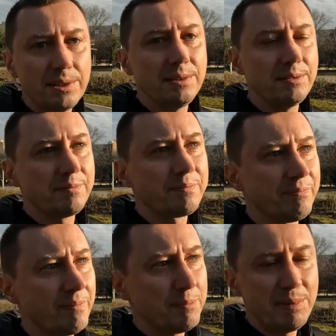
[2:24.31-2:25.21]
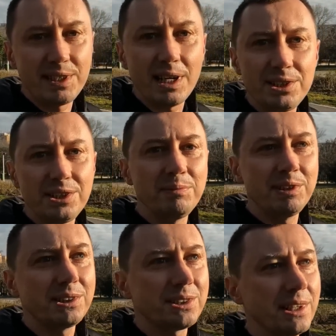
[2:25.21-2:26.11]
E, pisaliście
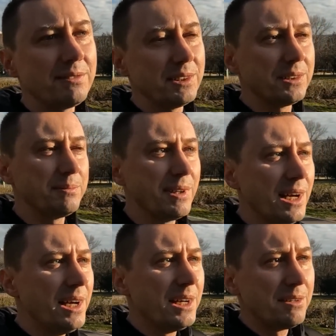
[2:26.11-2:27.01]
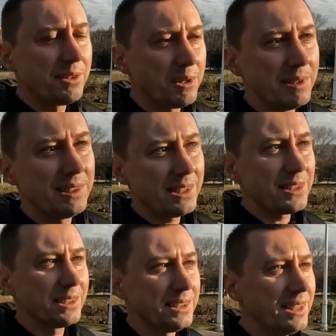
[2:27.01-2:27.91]
mi też nawet o tym w
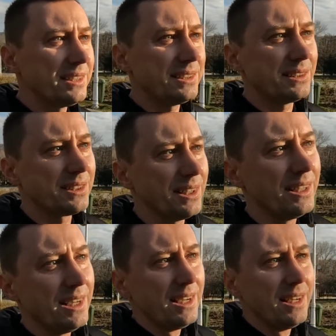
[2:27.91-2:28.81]
komentarzach, tak, także